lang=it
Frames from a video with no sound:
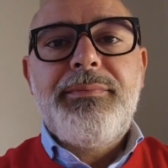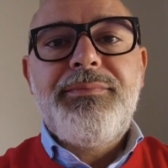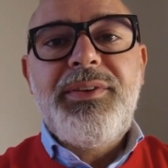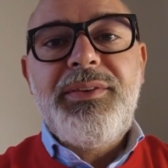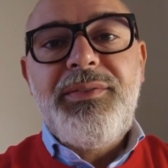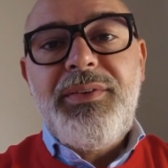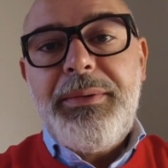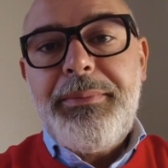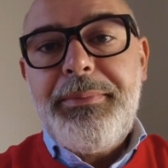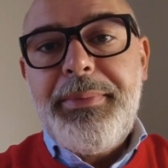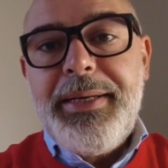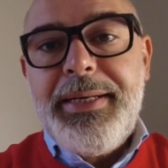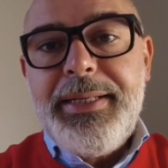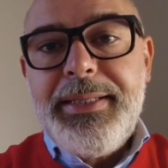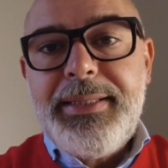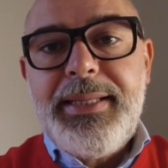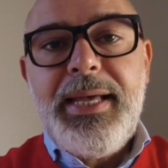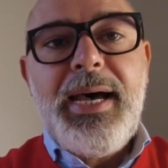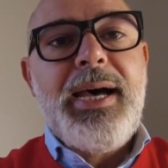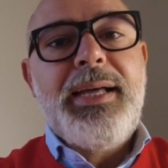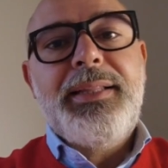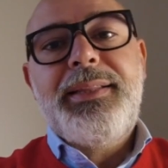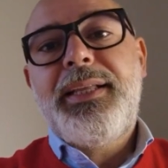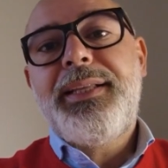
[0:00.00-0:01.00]

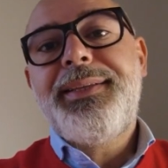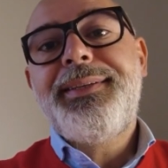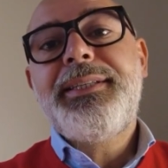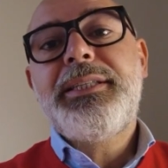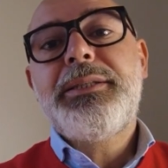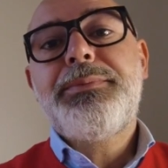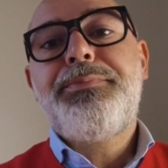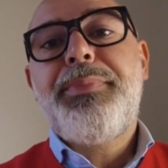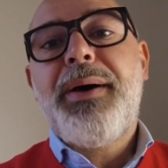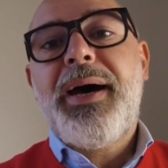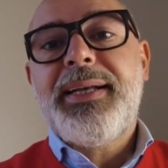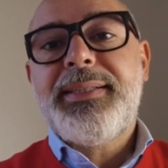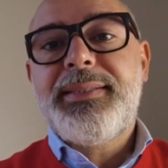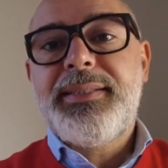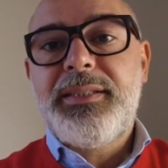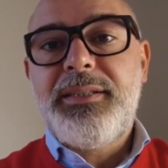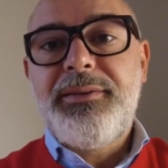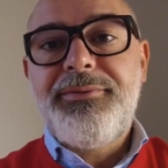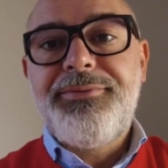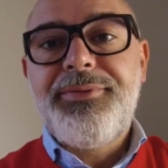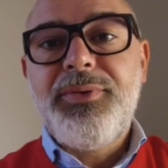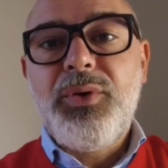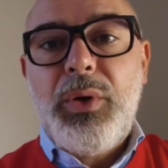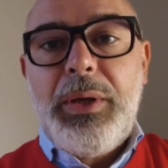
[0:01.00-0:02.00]
vivibilità degli
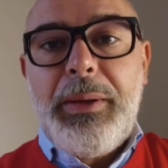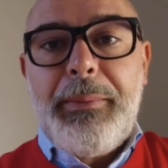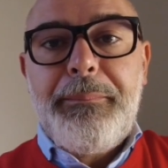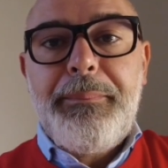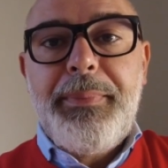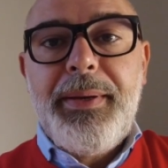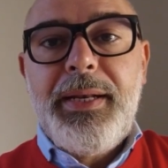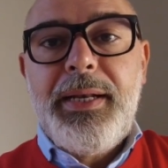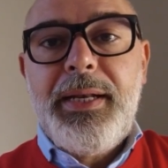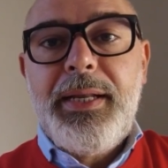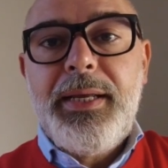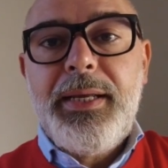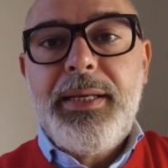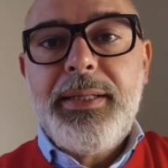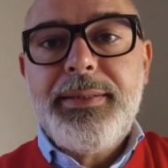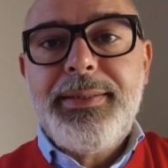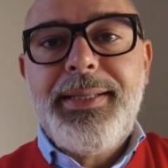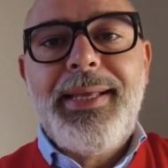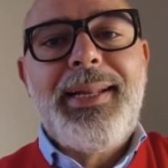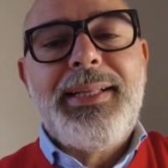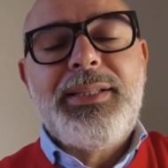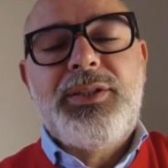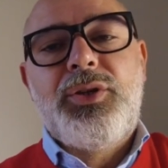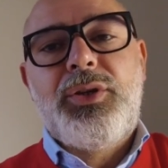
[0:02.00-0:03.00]
spazi fruibili
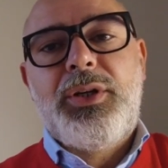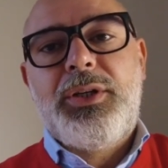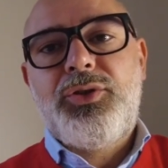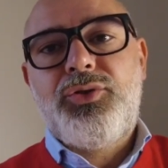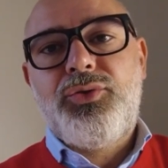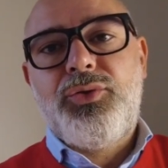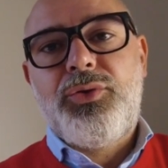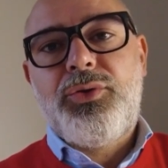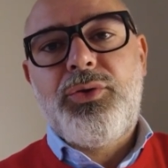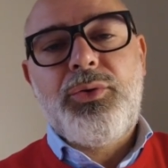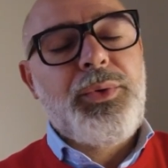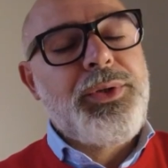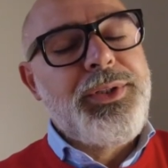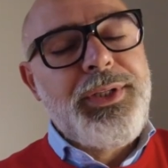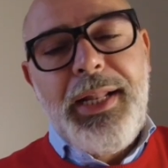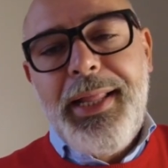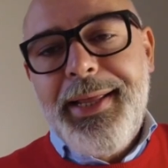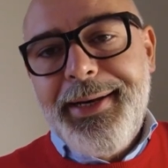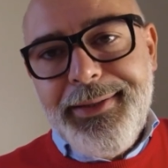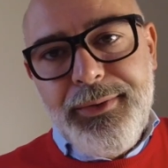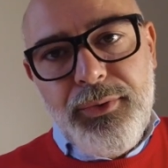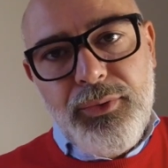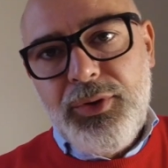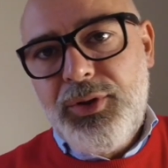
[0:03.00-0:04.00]
della zona giorno, quindi la
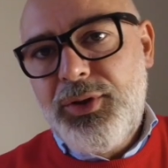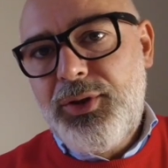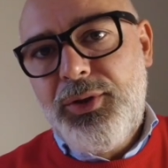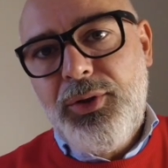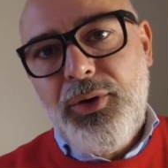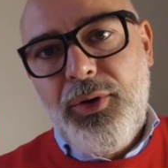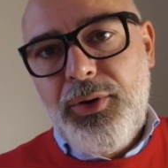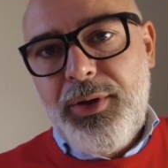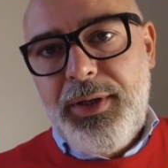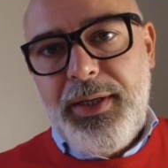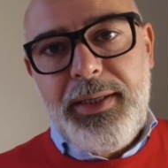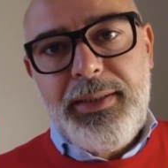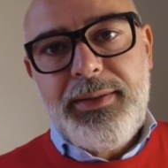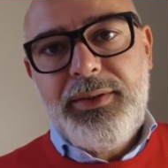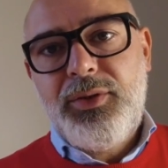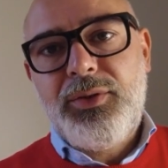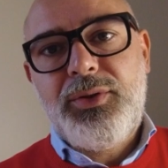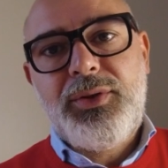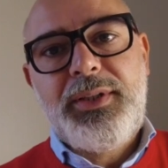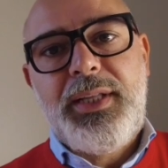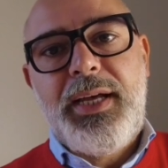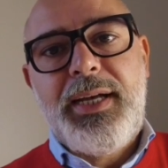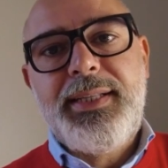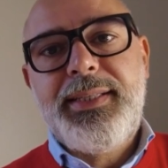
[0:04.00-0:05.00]
riduzione in
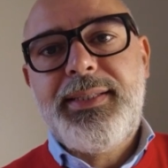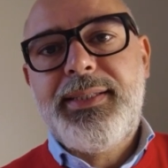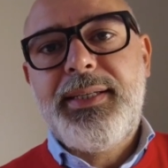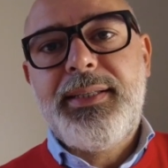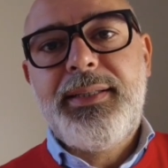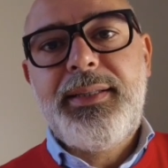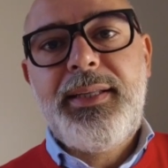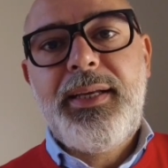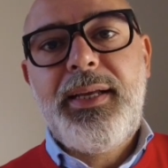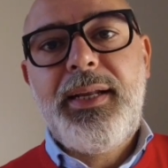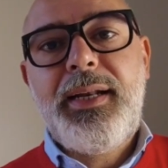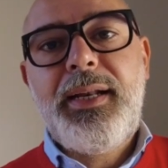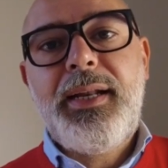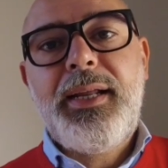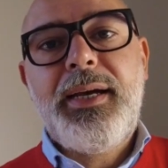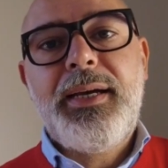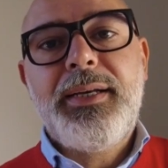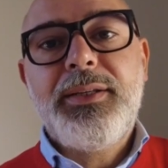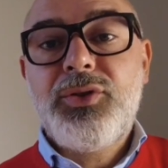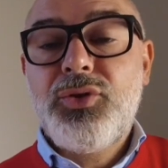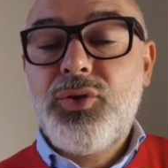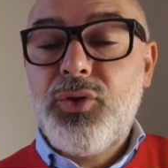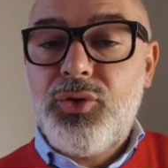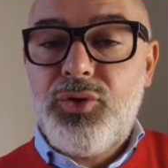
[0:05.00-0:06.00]
sostanza
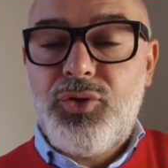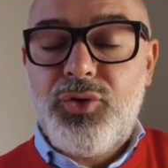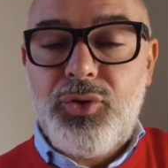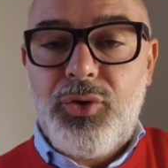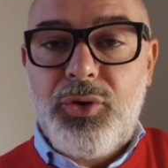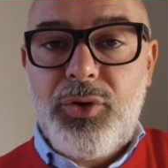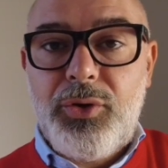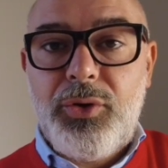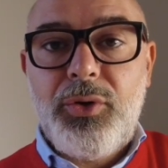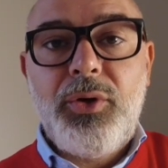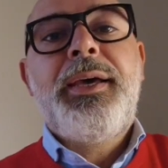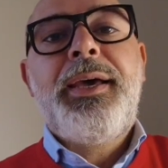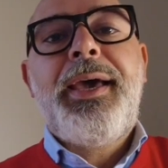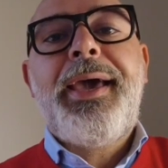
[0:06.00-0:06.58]
del soggiorno.